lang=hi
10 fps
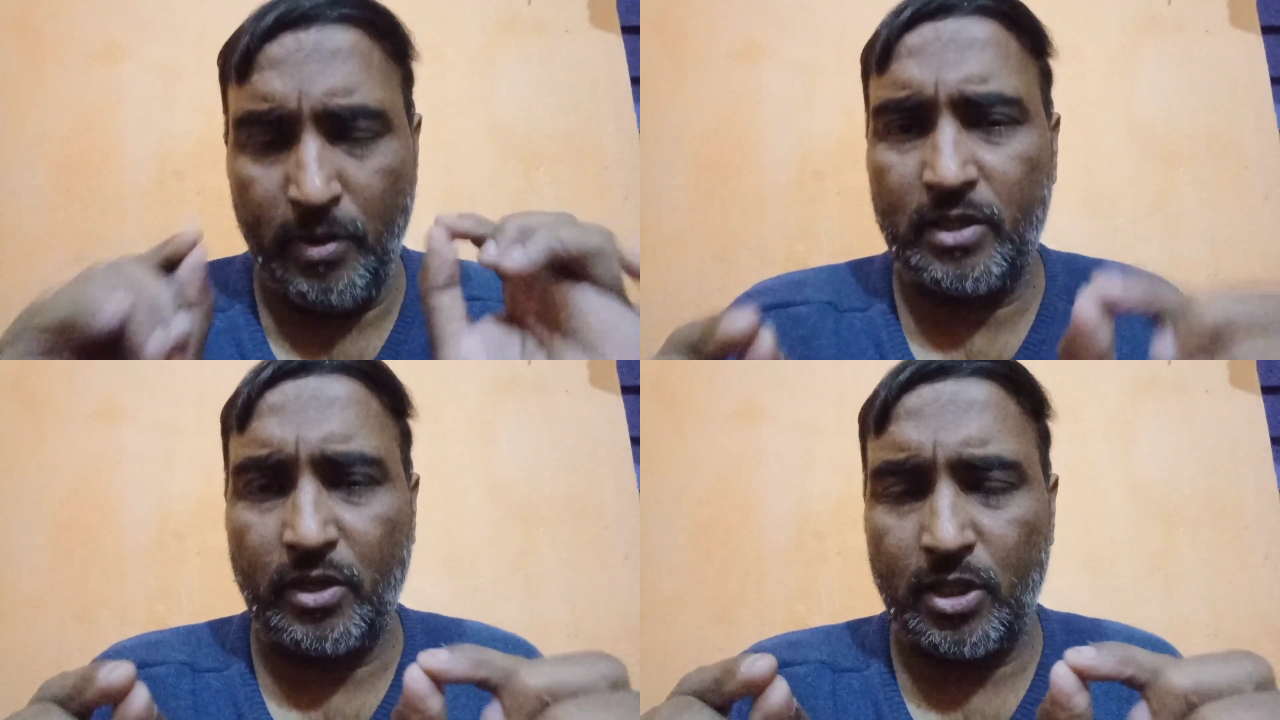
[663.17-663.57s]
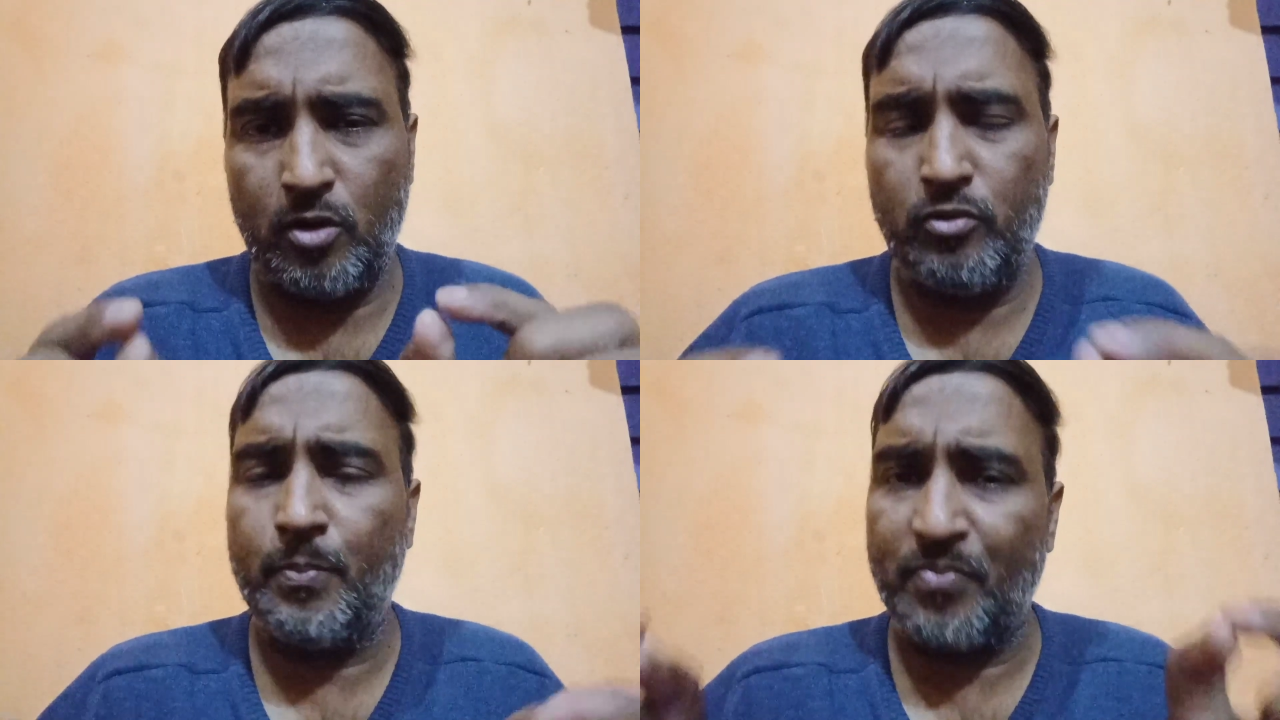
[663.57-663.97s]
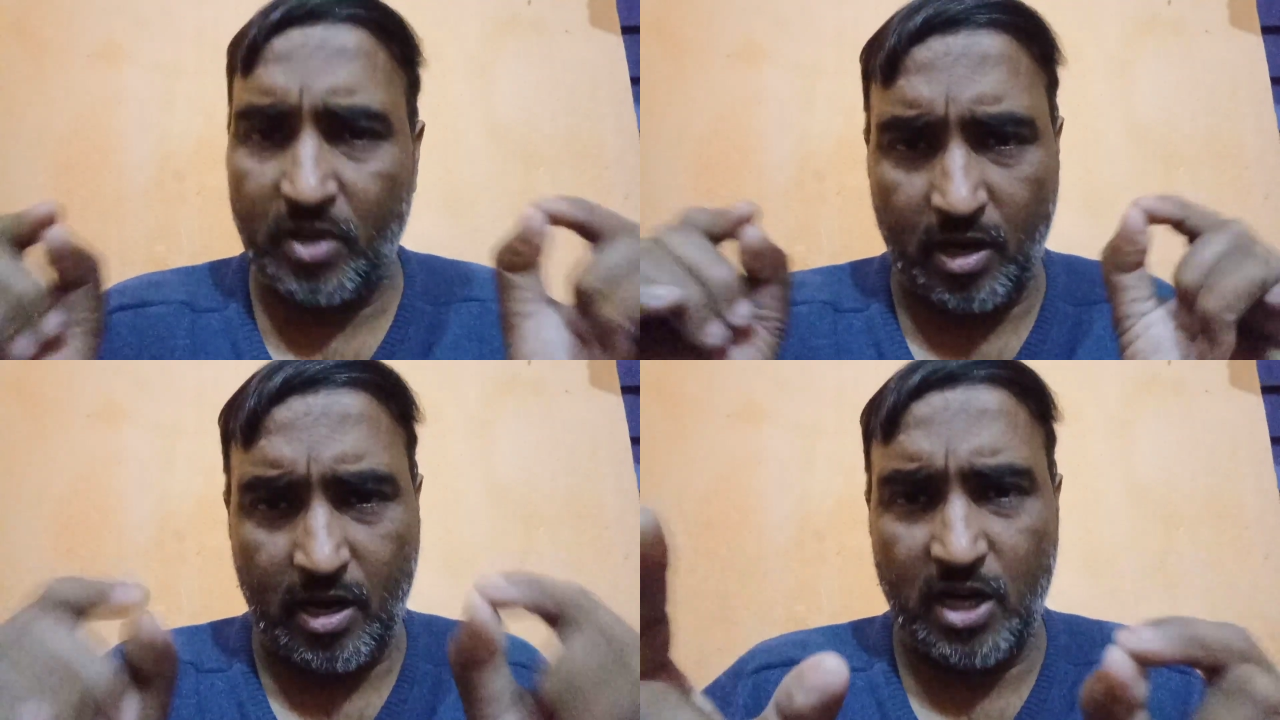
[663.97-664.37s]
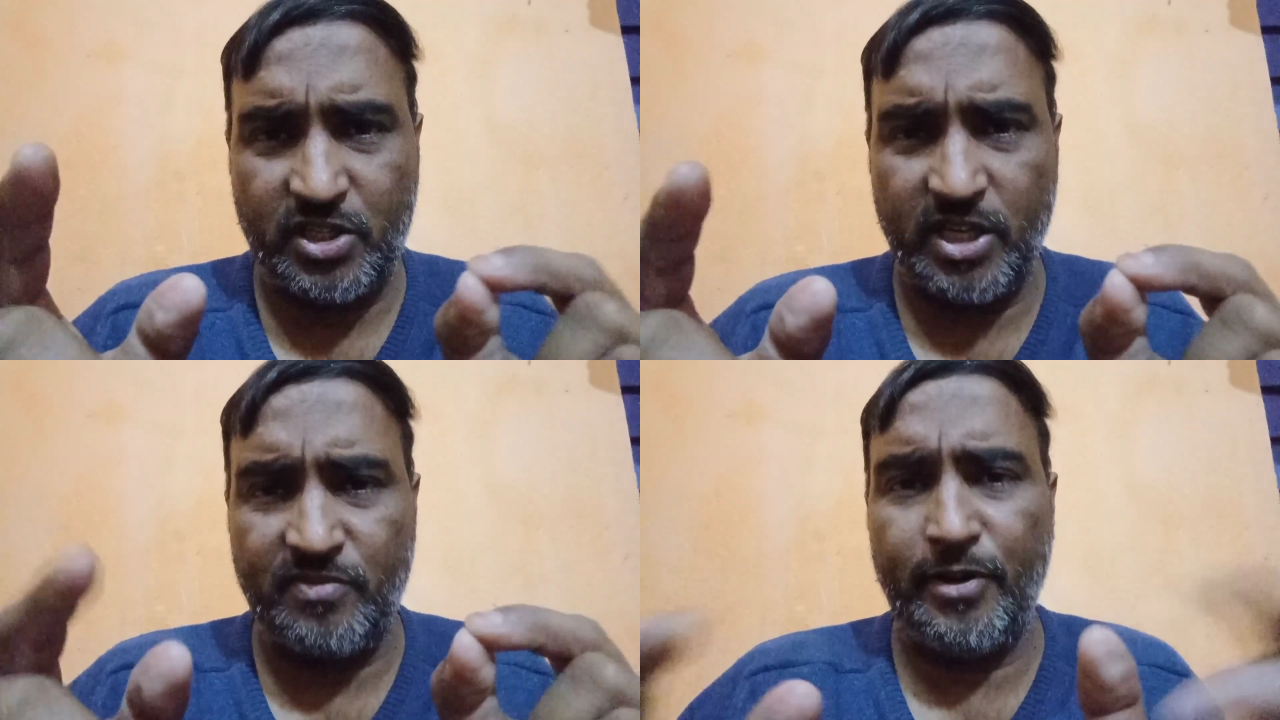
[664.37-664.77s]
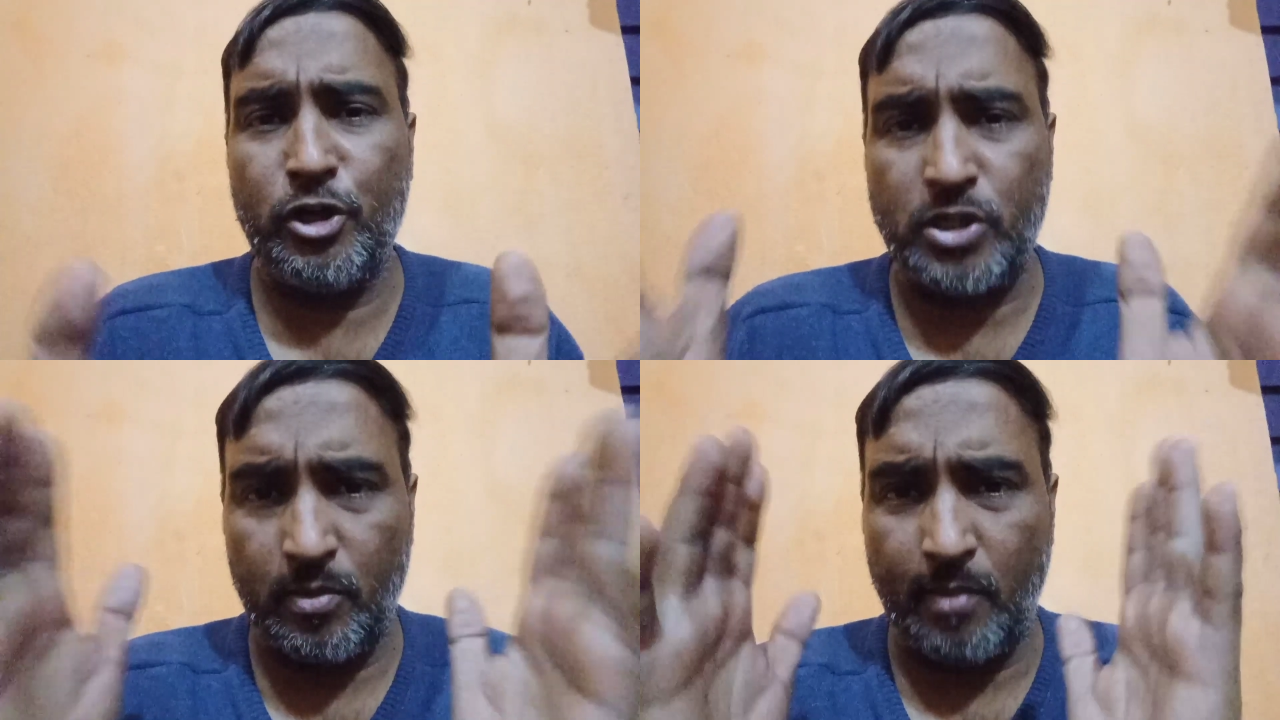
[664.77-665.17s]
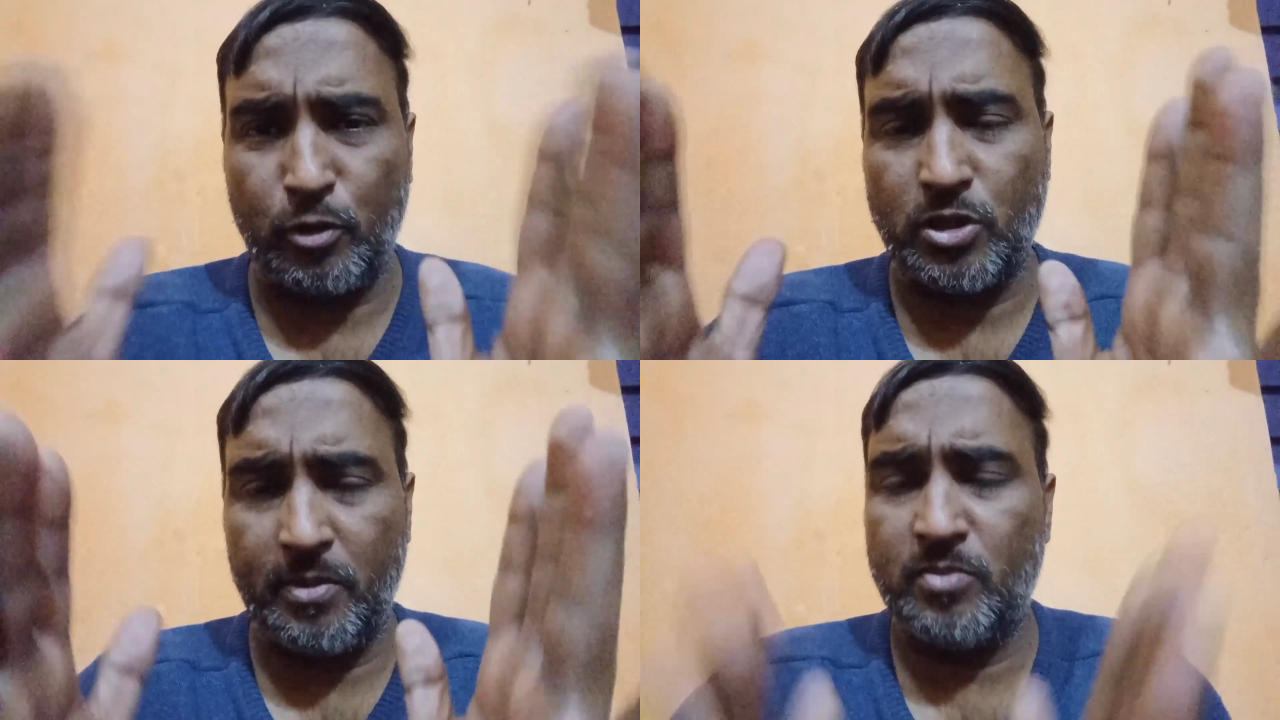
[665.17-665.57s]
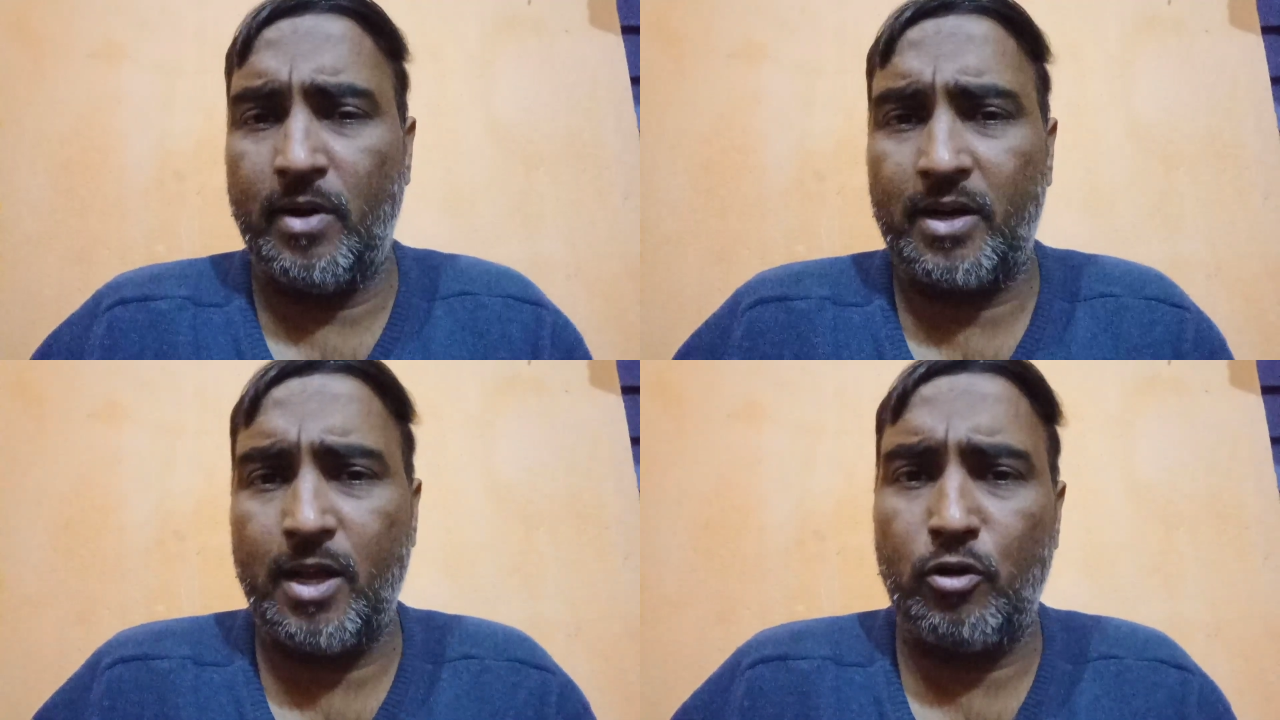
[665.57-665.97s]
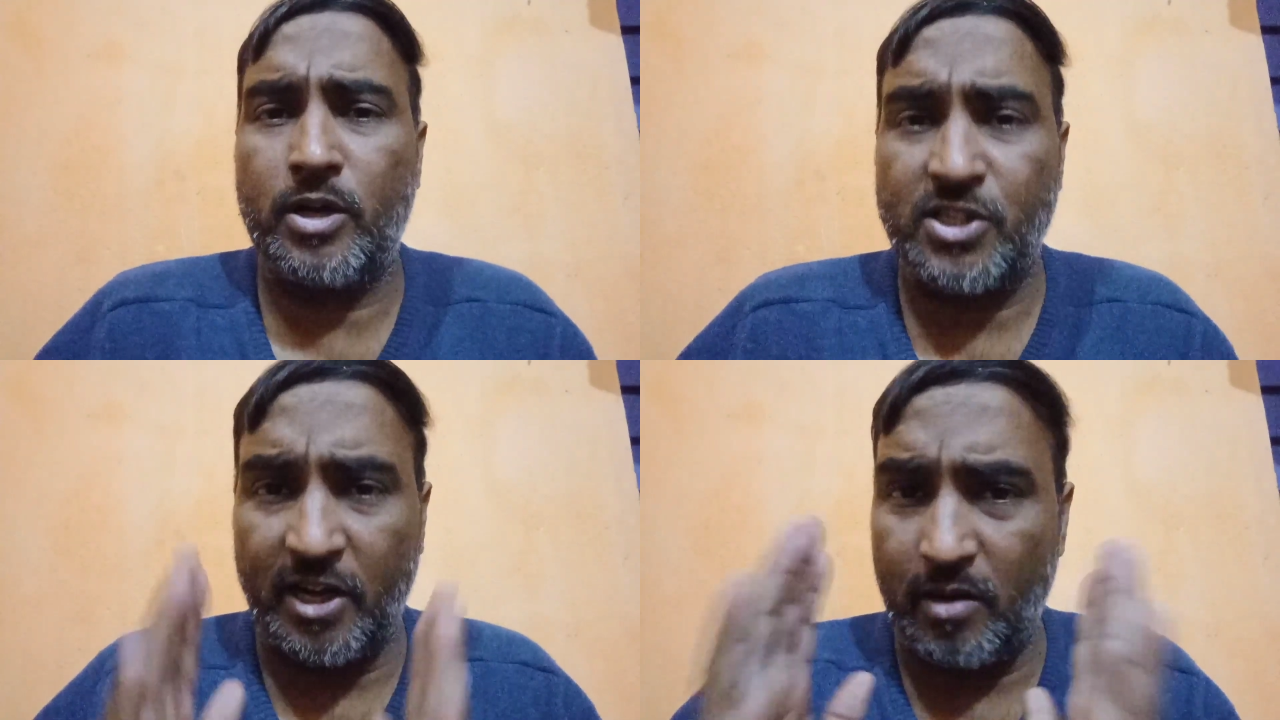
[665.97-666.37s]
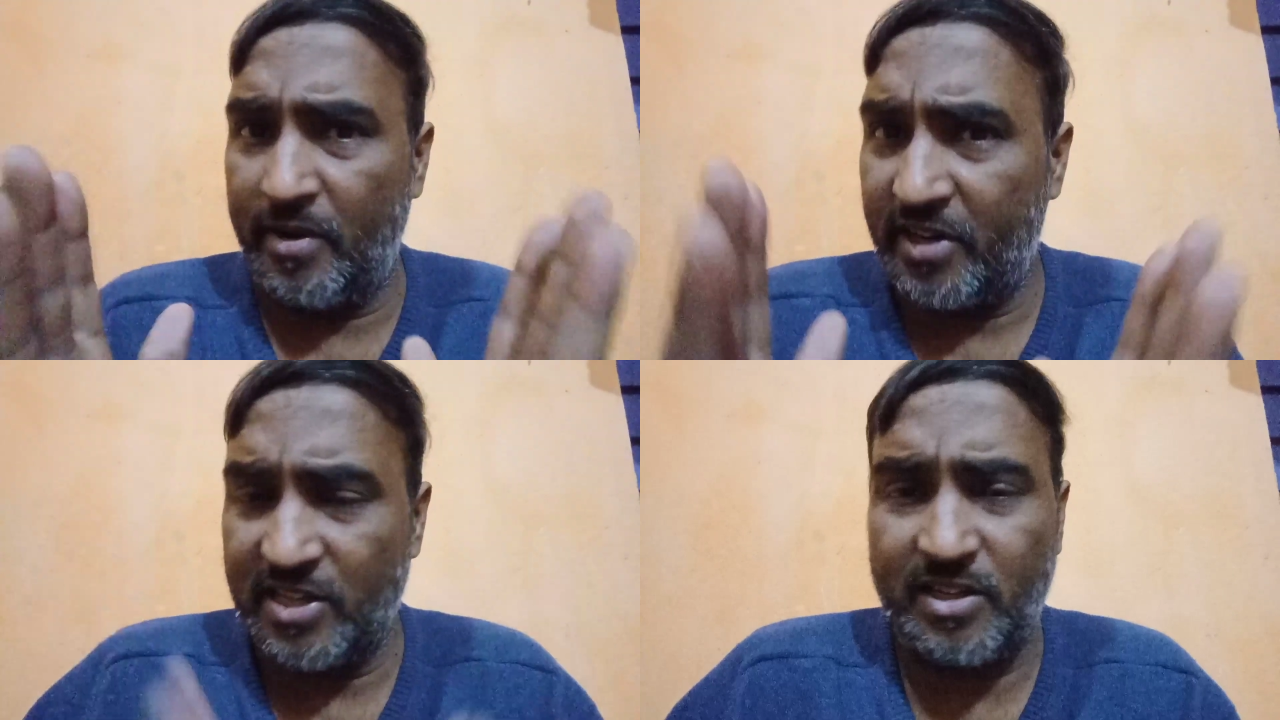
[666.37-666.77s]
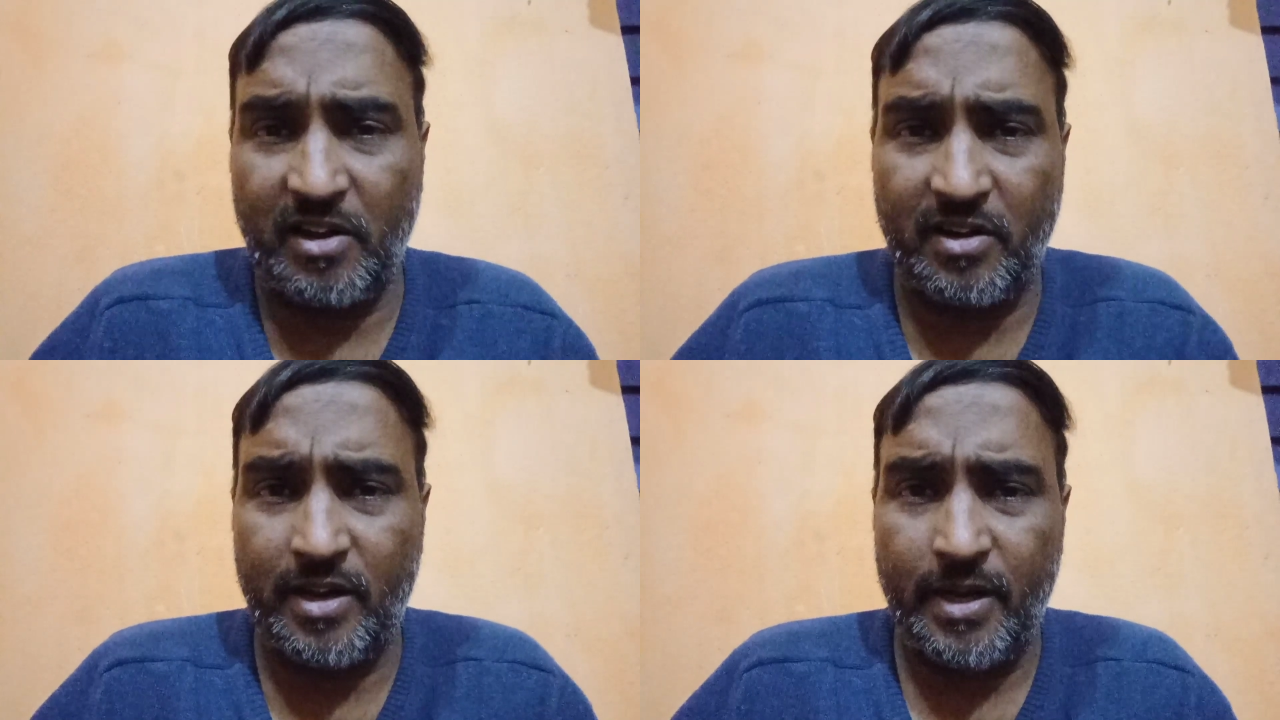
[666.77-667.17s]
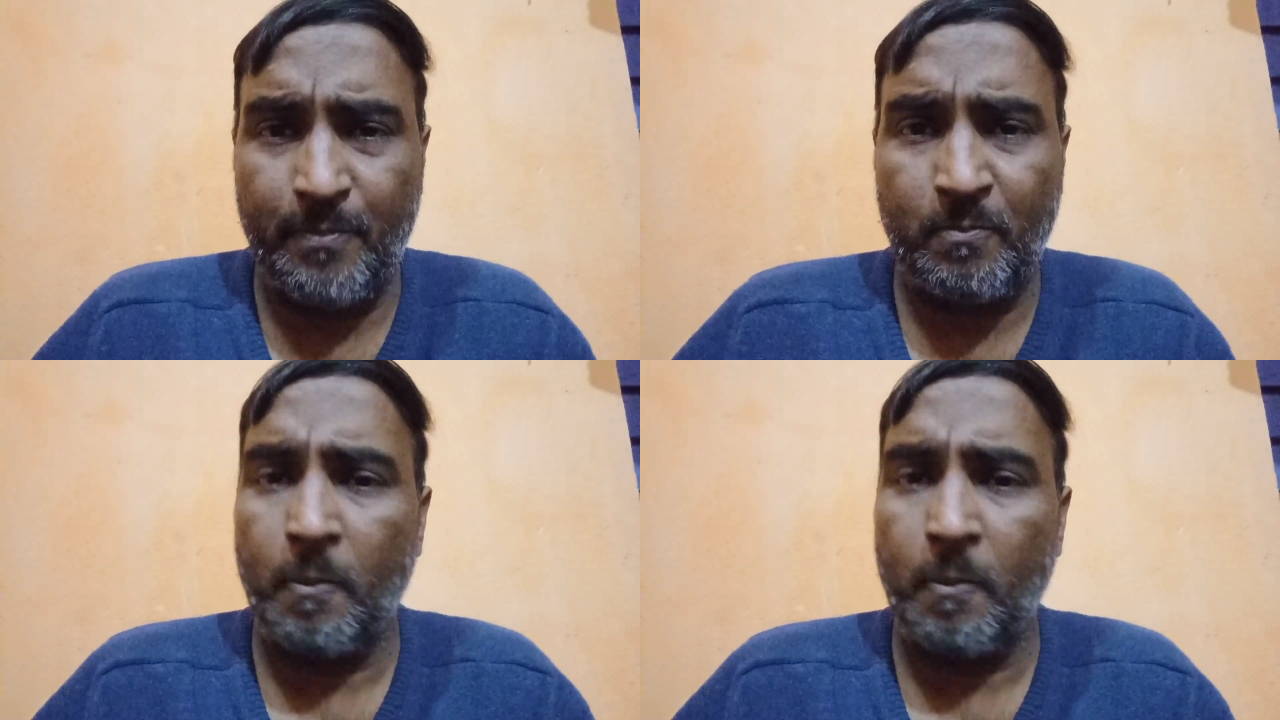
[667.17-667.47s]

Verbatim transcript: उम्मीद करता हूँ आज की इस वीडियो से अब आपको समझ में आ गया होगा कि सेटलमेंट कैसे करना है